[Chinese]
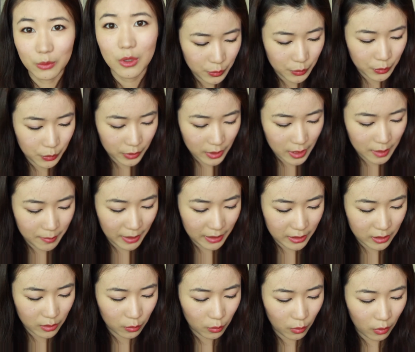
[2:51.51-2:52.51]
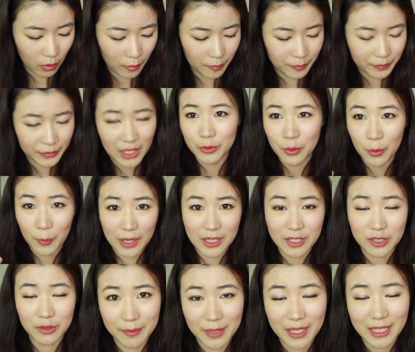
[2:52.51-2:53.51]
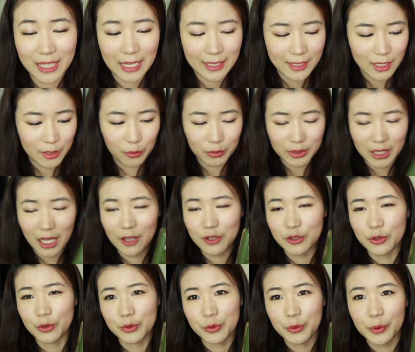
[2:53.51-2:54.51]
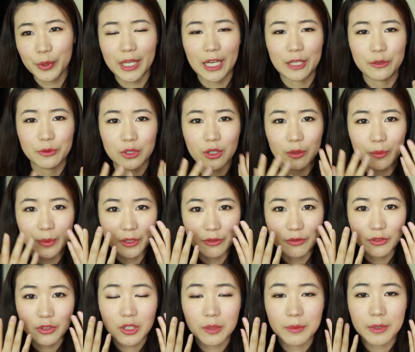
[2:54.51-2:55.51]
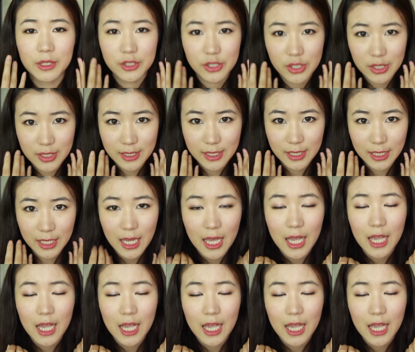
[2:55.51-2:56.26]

所以每次我用完洗面奶再用它的时候，就会感觉到皮肤特别的镇静。